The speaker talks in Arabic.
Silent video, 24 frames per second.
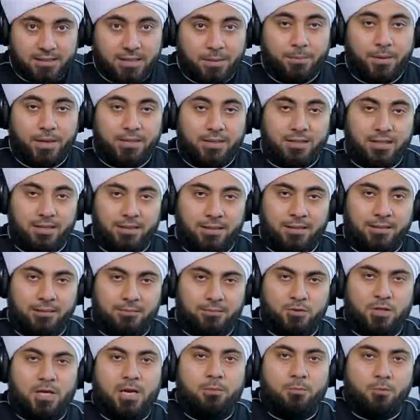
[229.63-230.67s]
طبعا
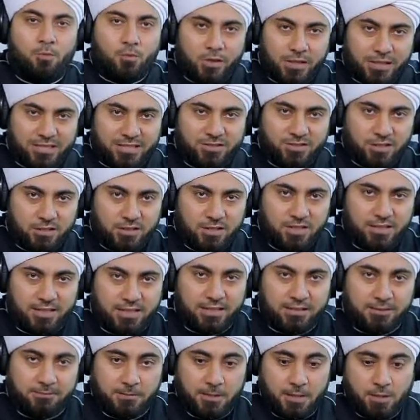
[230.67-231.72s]
المطهم هو يعني شديد
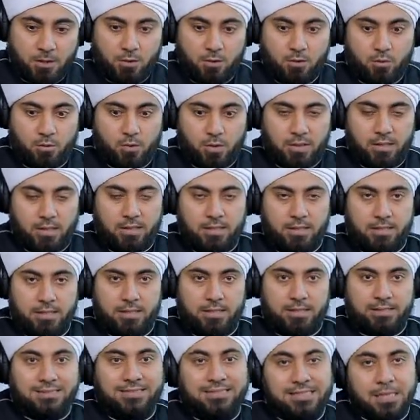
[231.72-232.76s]
يعني هو
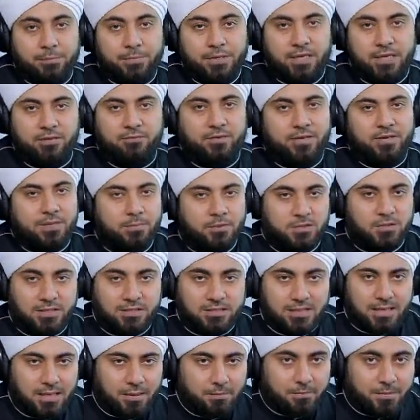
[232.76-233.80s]
السمين فالنبي صلى
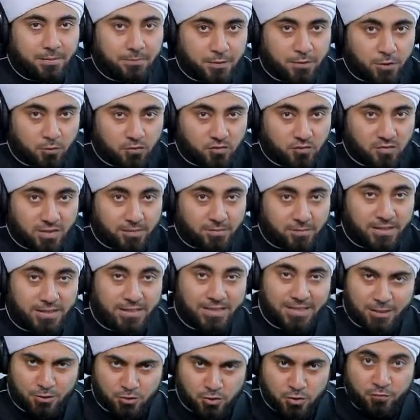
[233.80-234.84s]
الله عليه وسلم لم يكن
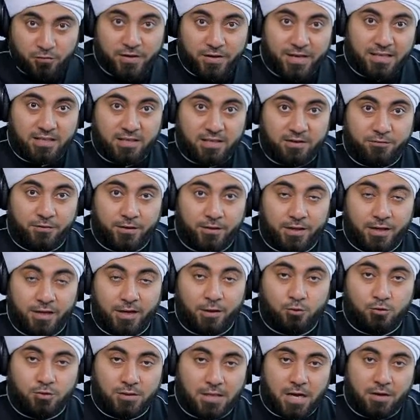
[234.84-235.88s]
سمينا سوف ياتي في
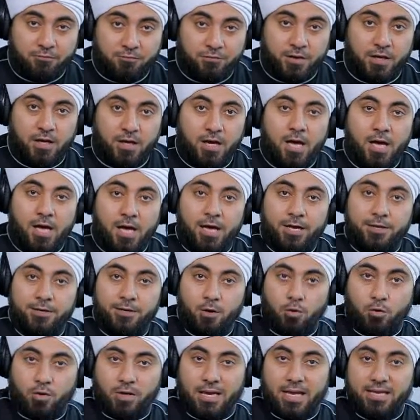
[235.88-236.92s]
اوصافه
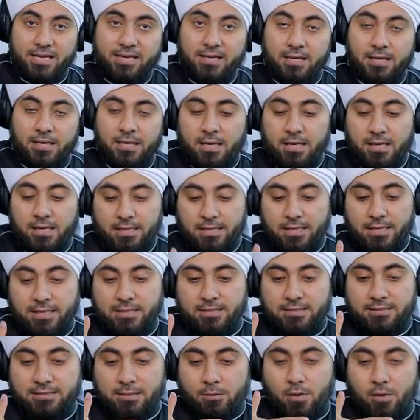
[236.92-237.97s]
انه كان
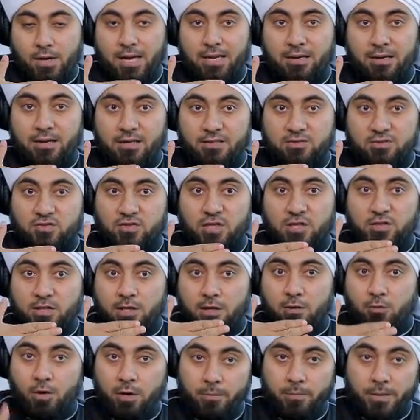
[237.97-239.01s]
يعني سواء
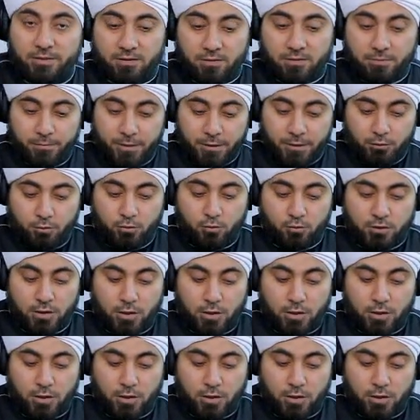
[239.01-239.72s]
الصدر والبطن، بطن